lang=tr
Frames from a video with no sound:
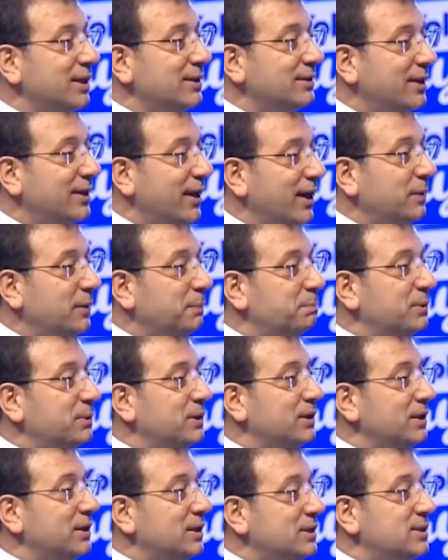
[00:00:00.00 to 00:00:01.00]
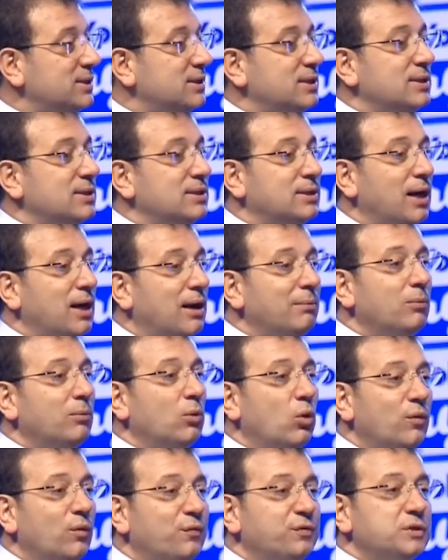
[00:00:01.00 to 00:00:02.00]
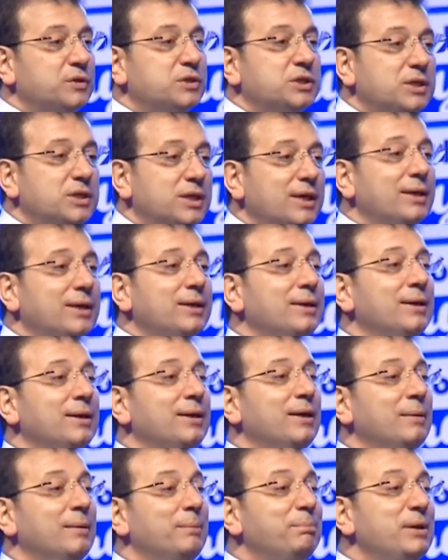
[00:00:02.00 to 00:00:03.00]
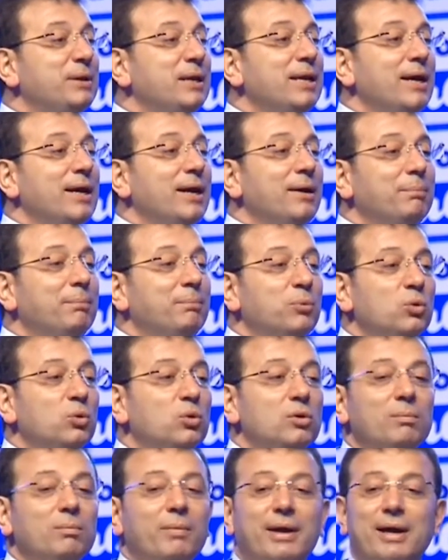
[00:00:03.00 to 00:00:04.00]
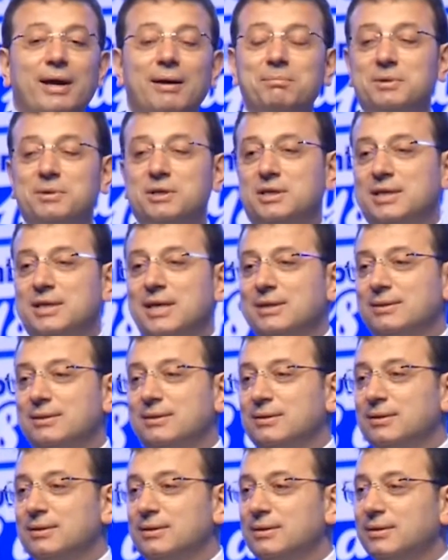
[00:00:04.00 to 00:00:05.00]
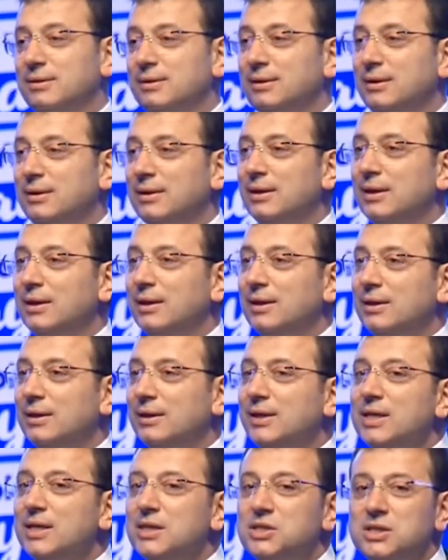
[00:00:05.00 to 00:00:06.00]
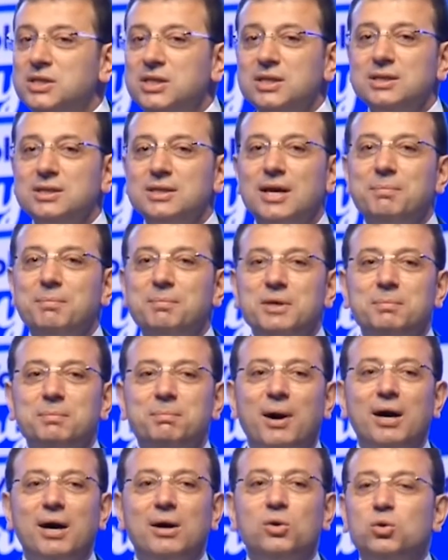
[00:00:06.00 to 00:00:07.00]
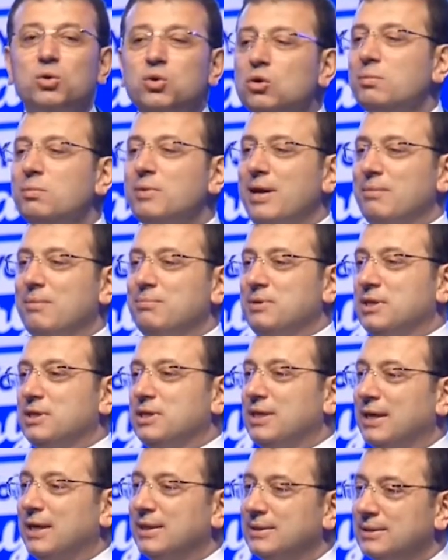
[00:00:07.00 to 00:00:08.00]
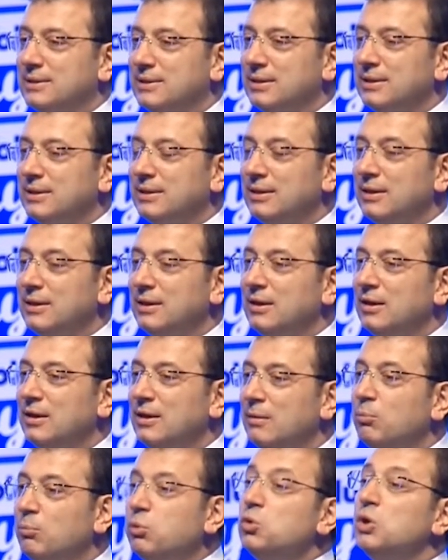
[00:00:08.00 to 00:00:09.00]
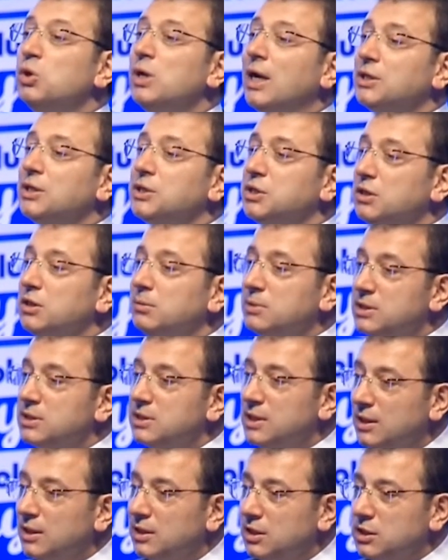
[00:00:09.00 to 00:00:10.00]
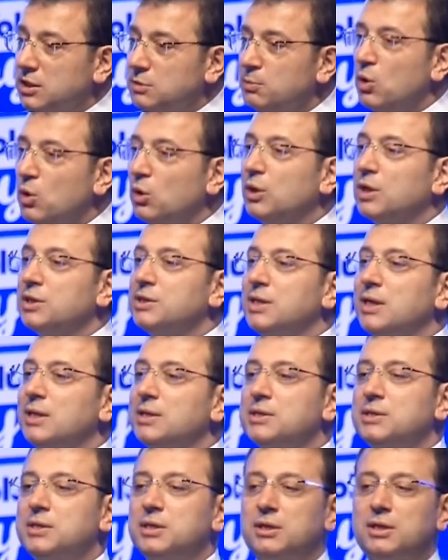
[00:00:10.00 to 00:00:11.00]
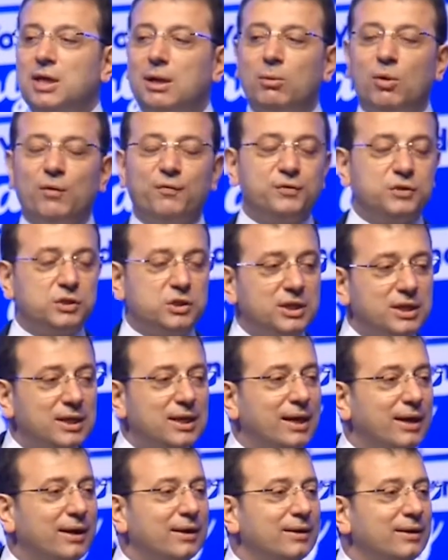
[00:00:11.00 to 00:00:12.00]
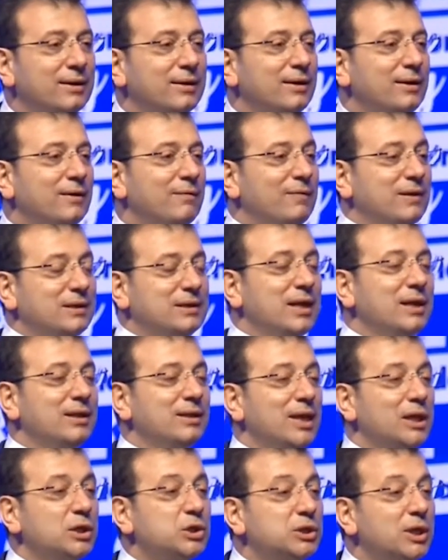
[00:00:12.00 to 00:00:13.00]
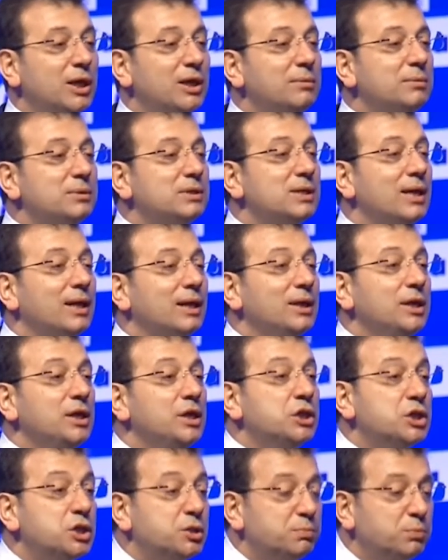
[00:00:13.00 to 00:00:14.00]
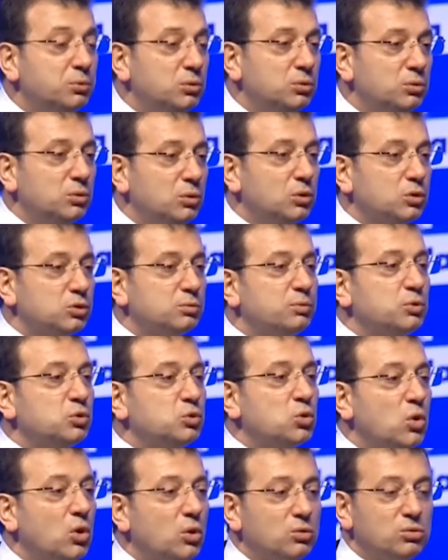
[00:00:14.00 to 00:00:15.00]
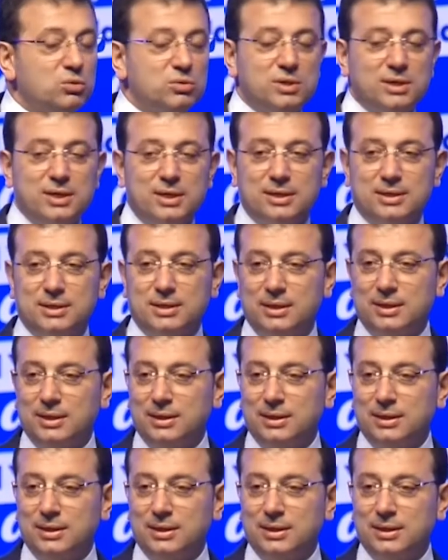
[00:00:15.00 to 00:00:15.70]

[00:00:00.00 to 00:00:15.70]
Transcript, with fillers: tek bir istihdam ofisi bile bulunmayan bir kentti. İşsizle bir bağ kurmayan bir kentti. Bugün açtığımız 8 bölgesel istihdam ofisiyle vatandaşlarımıza iş buluyoruz bu zor günlerde.